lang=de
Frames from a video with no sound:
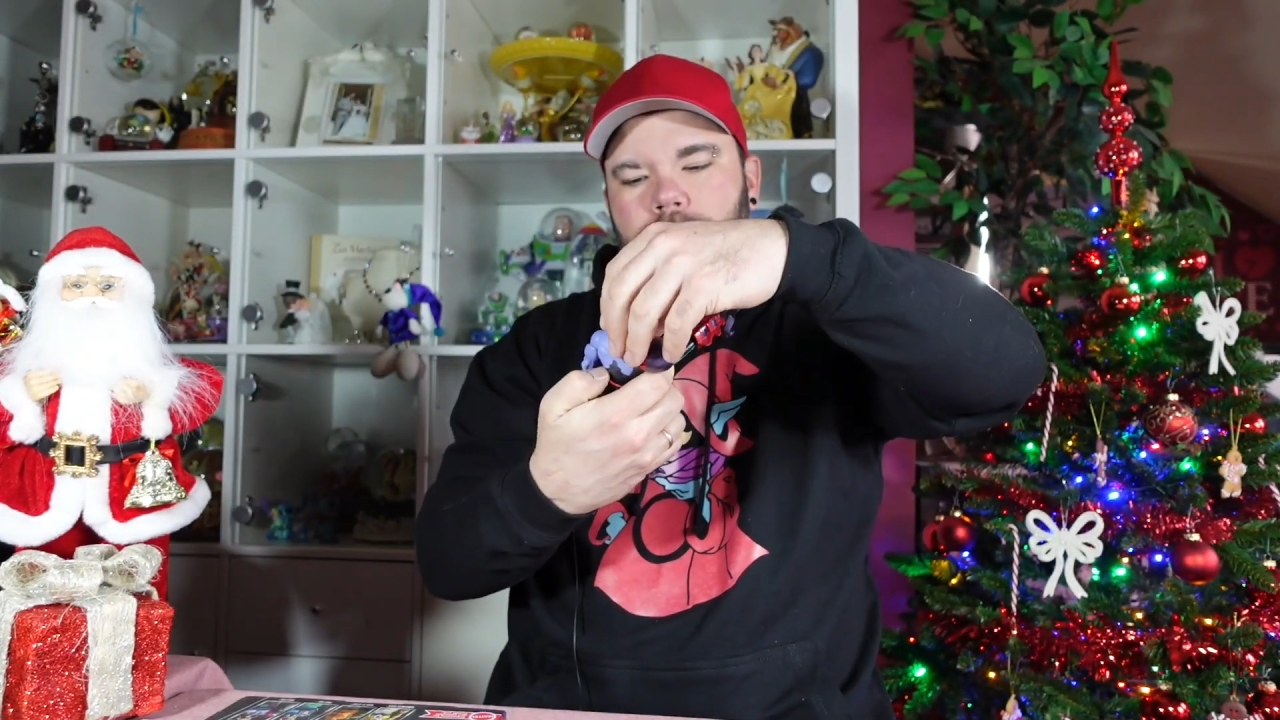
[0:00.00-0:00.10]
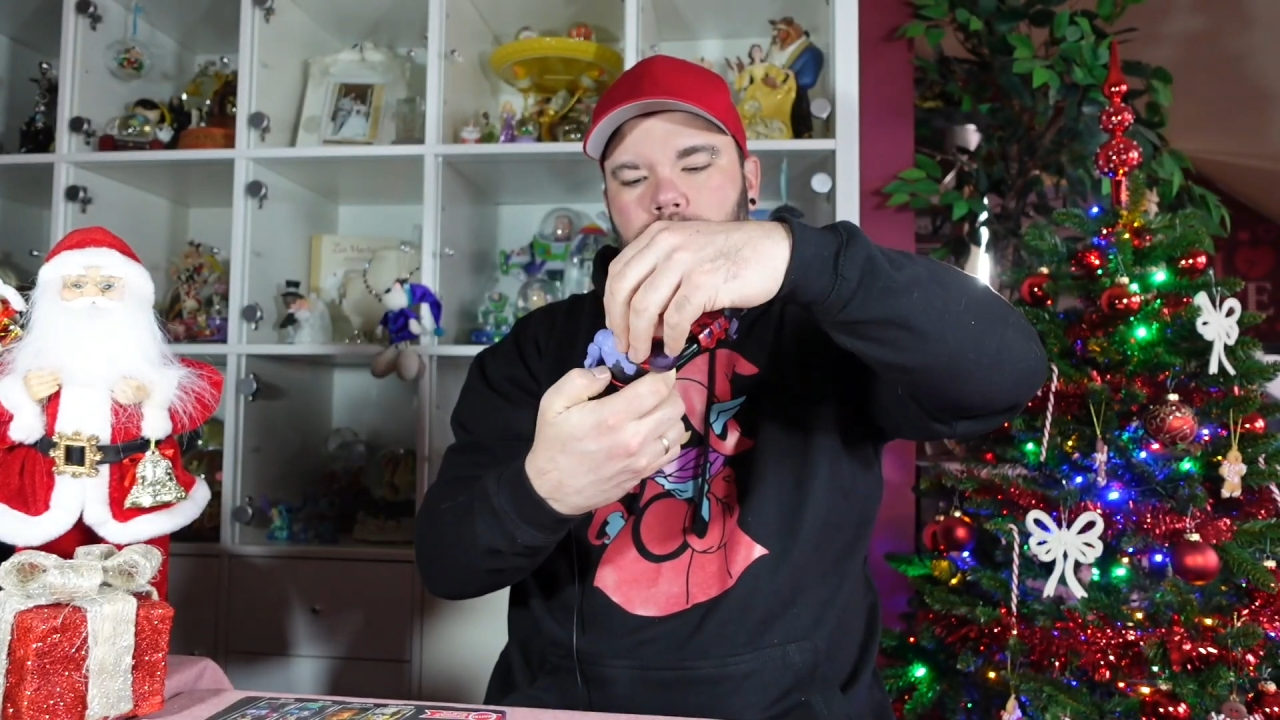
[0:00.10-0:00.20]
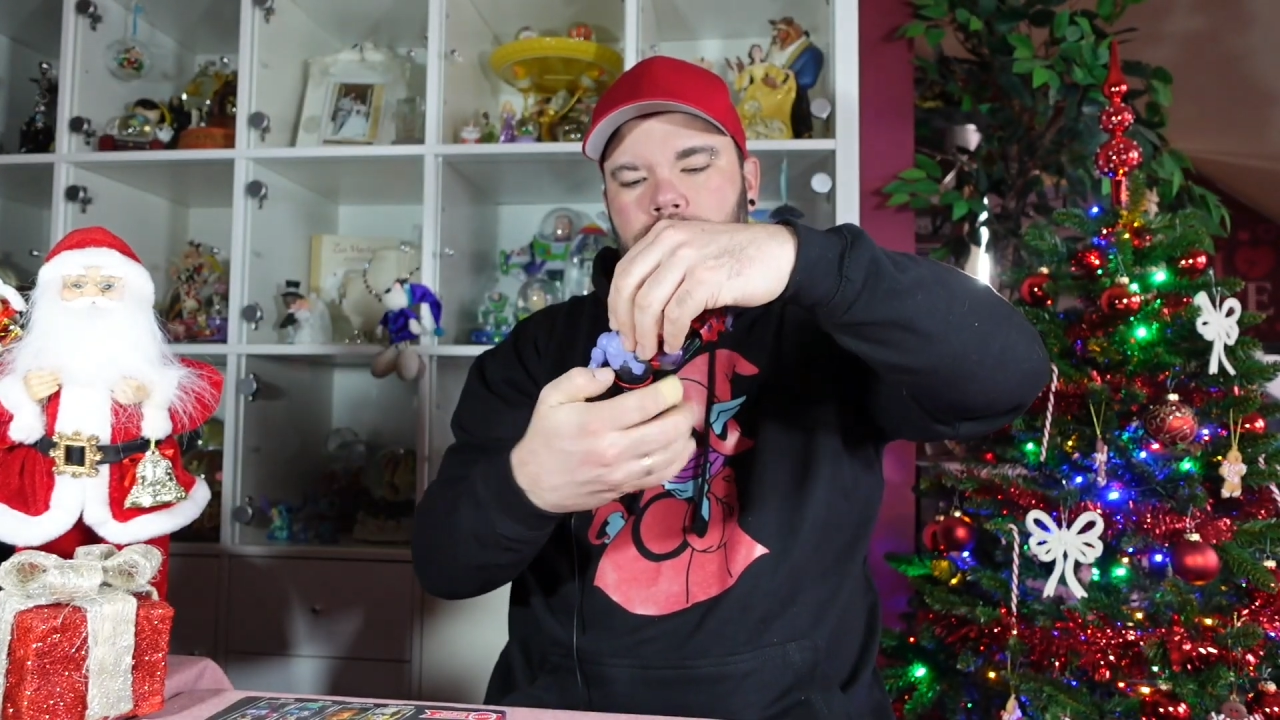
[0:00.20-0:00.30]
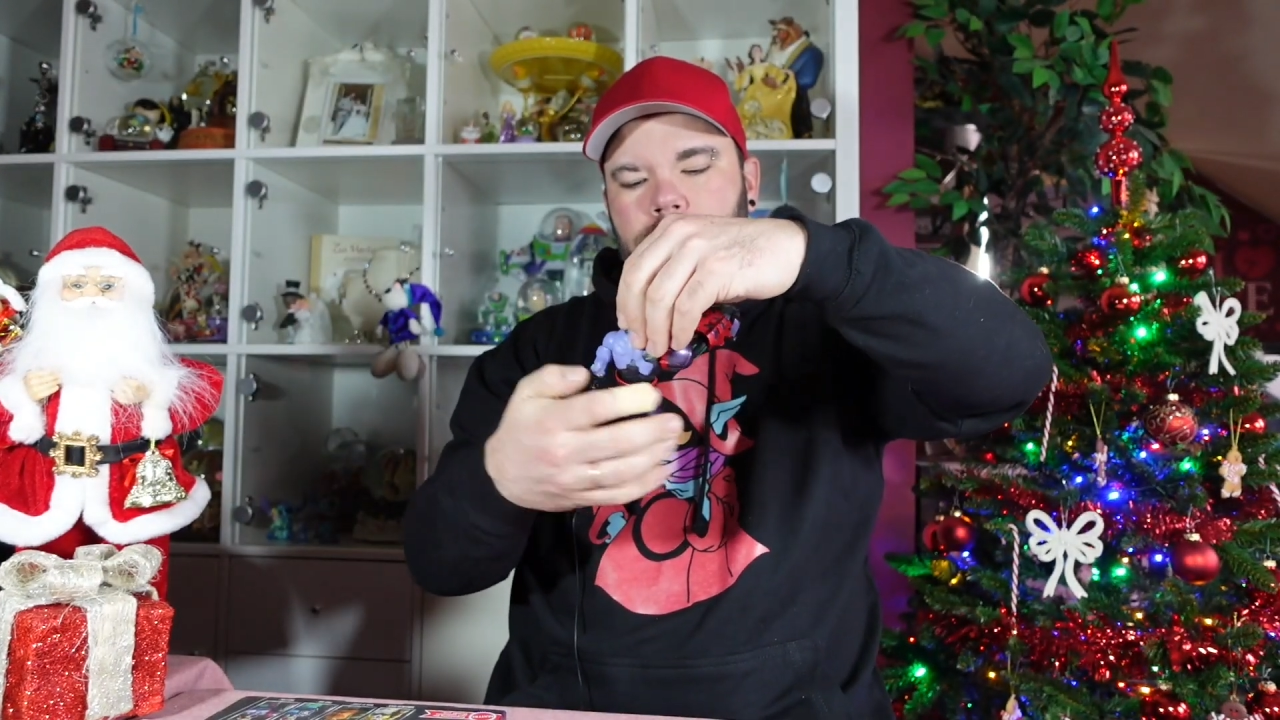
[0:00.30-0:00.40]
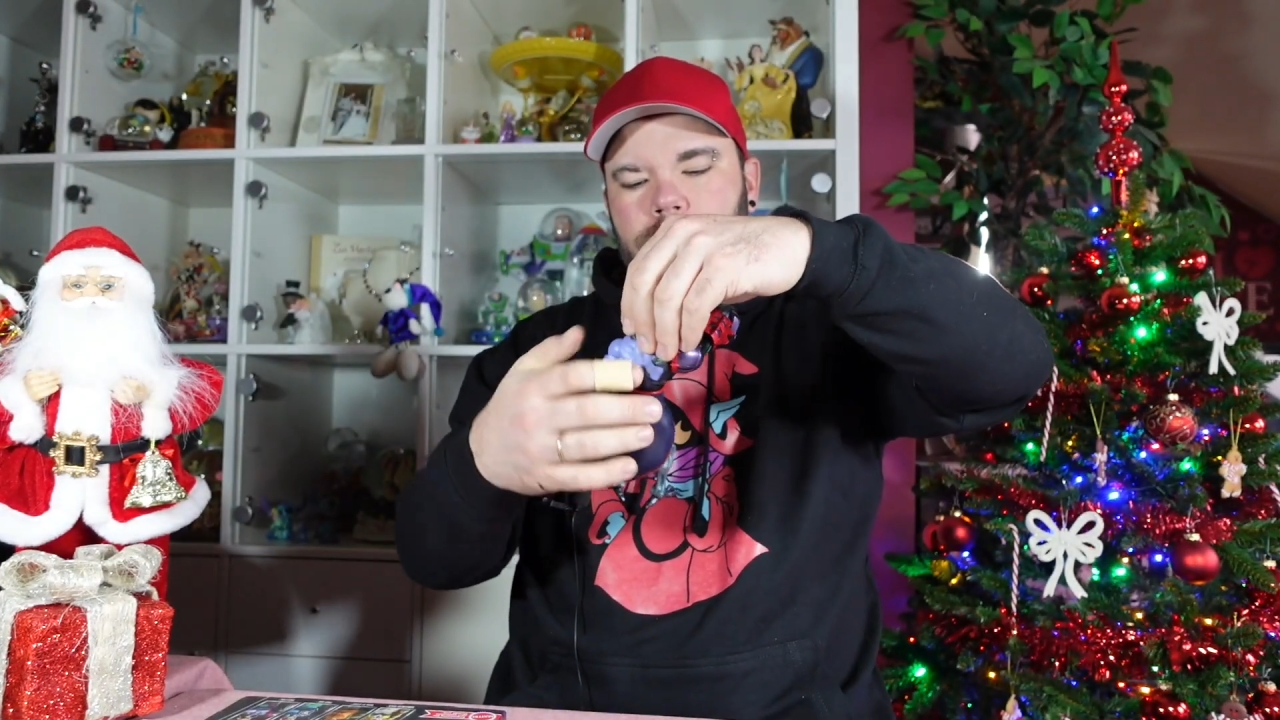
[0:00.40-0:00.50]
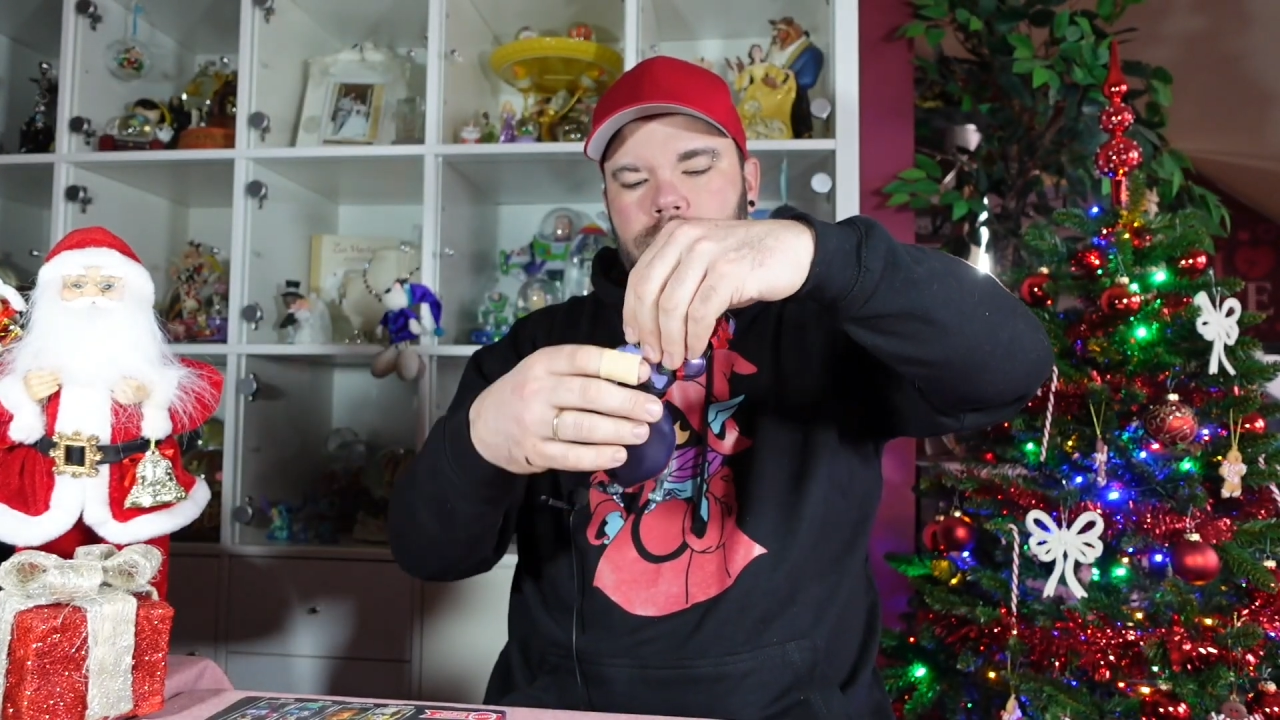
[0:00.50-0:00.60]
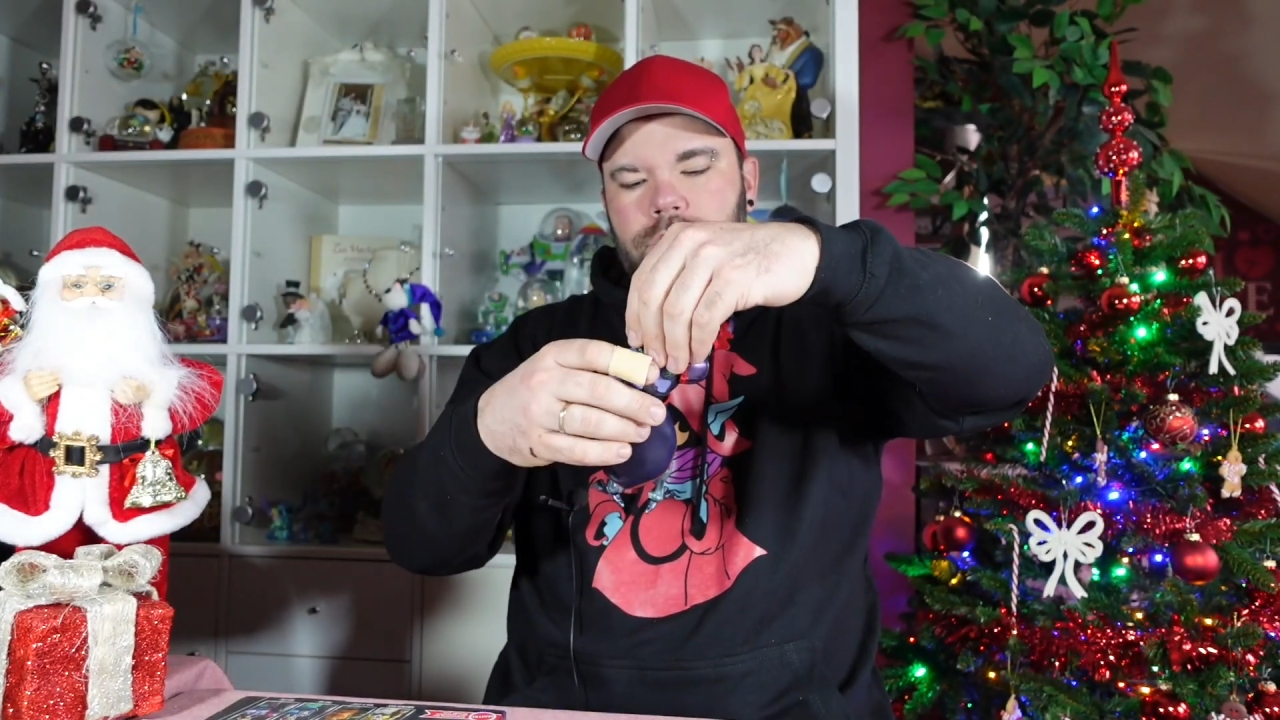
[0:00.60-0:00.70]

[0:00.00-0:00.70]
ohne